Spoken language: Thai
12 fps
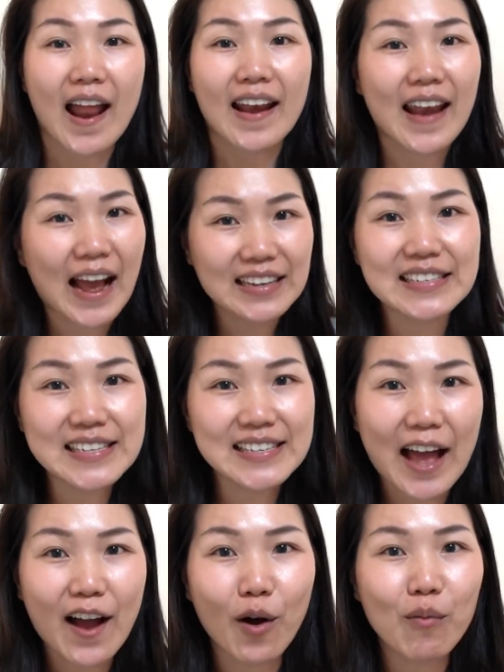หนังศีรษะ
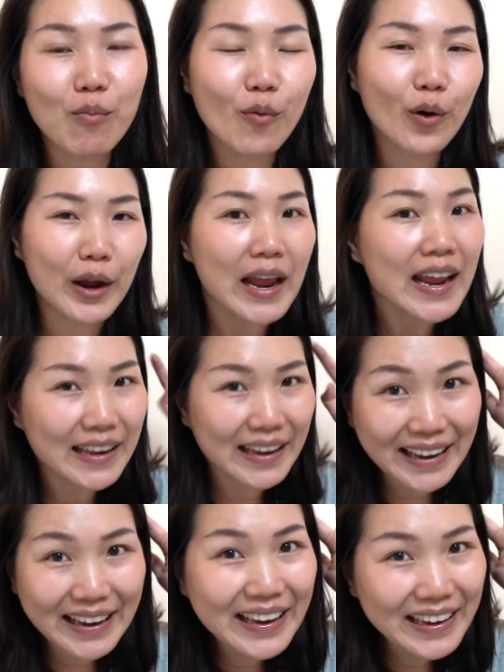ของหมวย
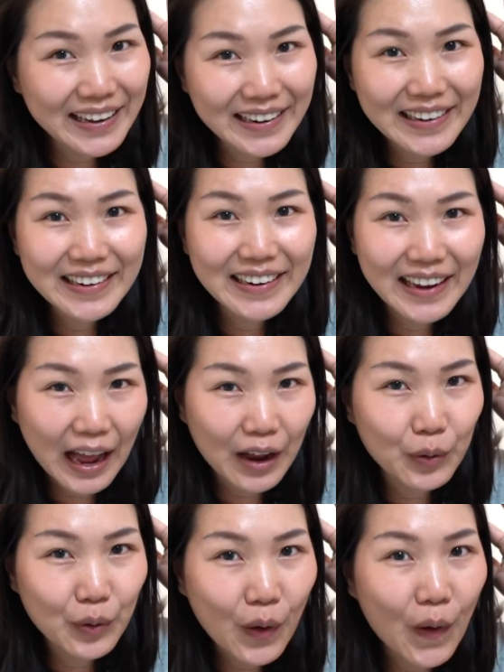ดีขึ้นค่ะ
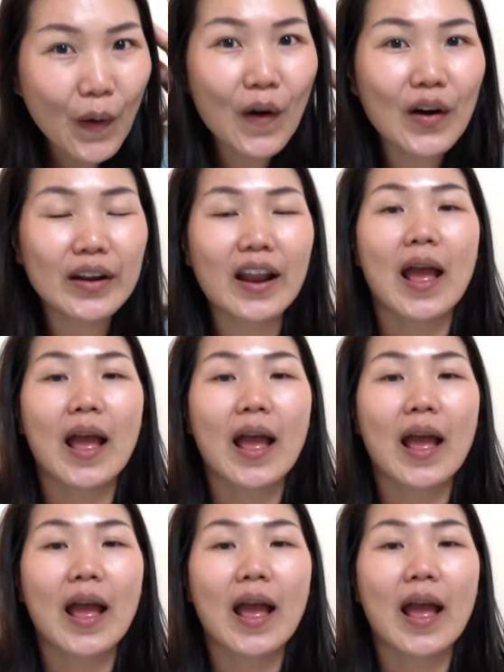ทุกคน